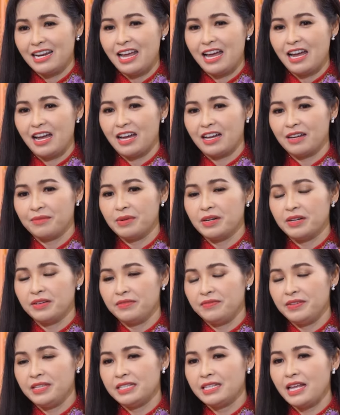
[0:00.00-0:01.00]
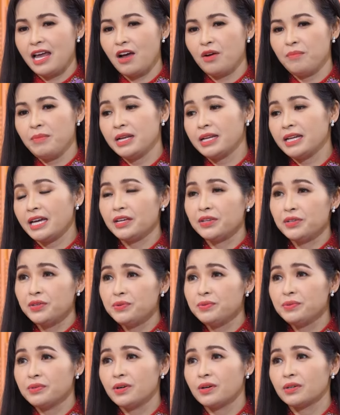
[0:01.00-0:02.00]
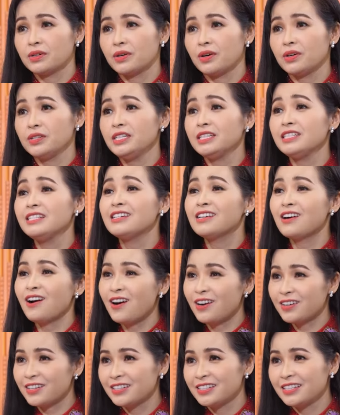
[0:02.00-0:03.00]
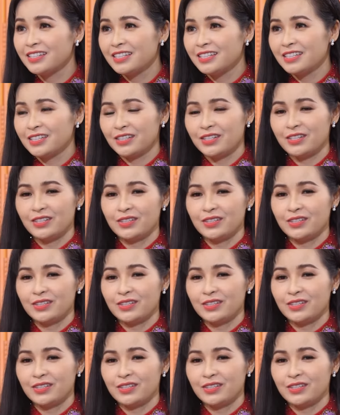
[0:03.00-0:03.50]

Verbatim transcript: là bởi vì sao bên cạnh nhung còn có những đứa con ừ.